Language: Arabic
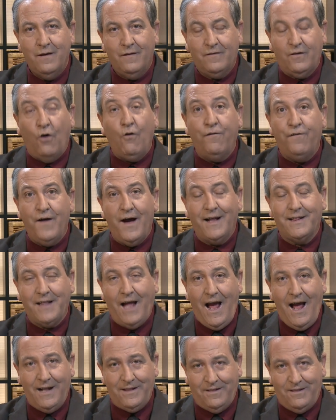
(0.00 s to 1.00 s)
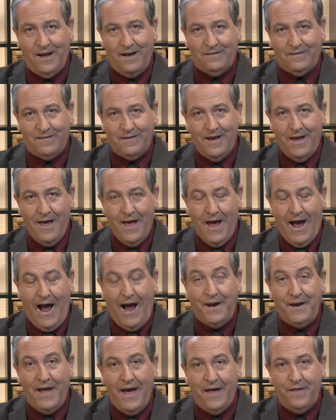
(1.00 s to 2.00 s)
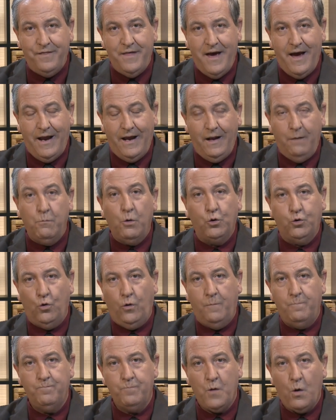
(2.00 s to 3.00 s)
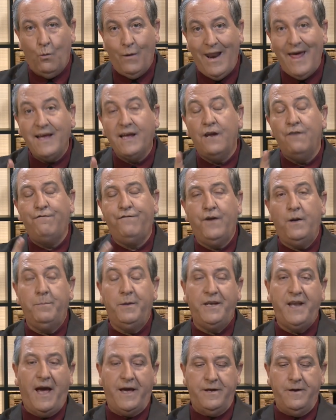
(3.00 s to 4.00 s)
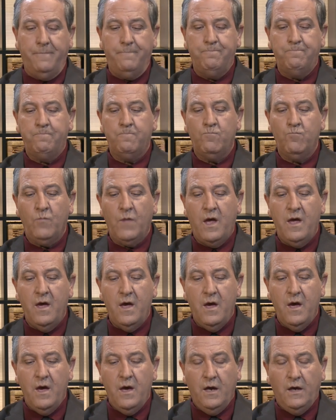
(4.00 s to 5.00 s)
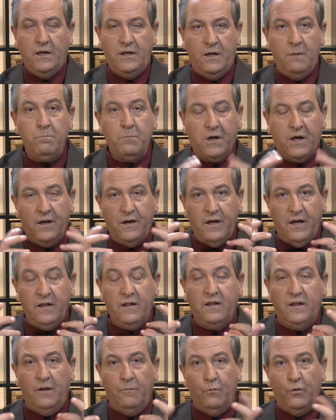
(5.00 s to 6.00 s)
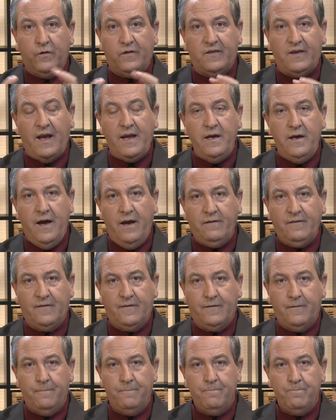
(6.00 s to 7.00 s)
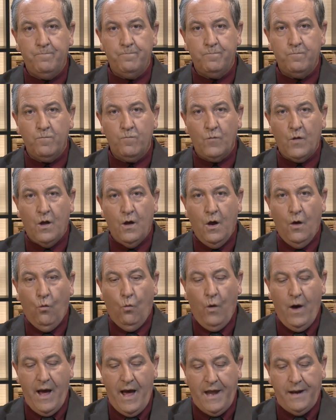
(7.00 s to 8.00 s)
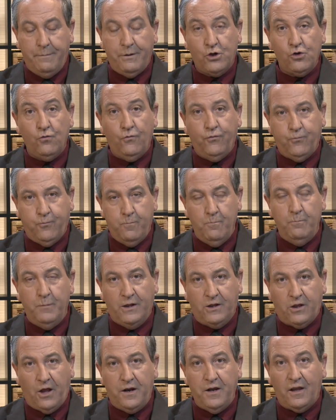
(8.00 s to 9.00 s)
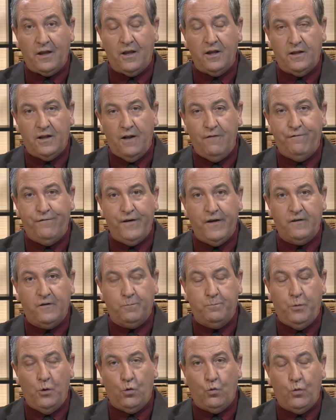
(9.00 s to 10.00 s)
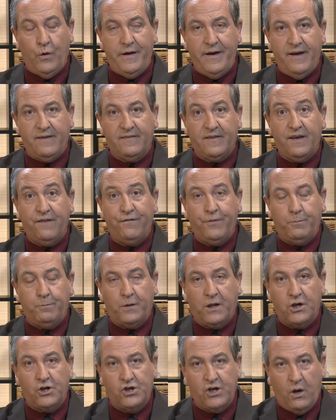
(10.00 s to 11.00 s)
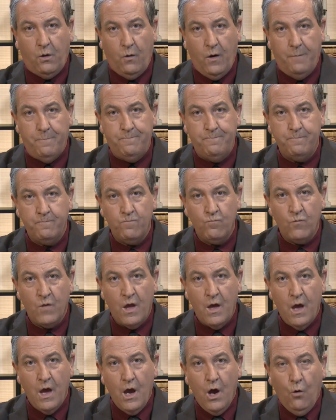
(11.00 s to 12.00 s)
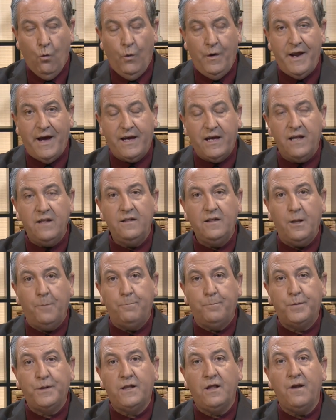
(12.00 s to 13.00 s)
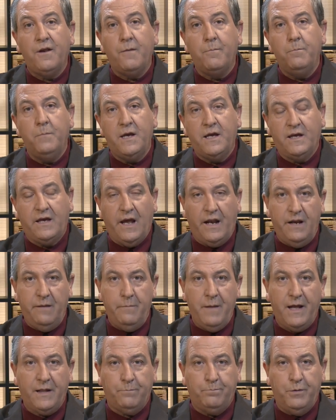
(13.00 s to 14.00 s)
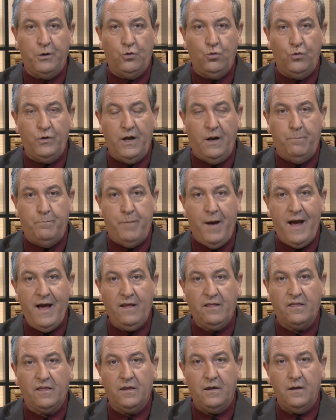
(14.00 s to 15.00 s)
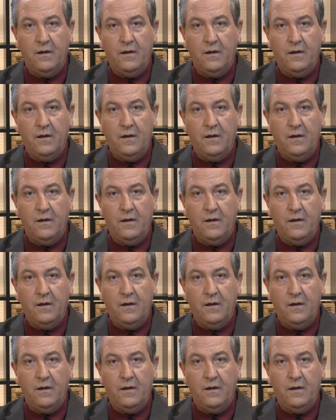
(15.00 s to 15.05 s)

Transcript: سوف اتحدث عن هذا الموضوع ولكن في البدايه يمكن انت مسيس وانا بشوف من طريقه الفيسبوك والناس كيف بتتجاوب وانك انت بترمي كلمات بدون البحث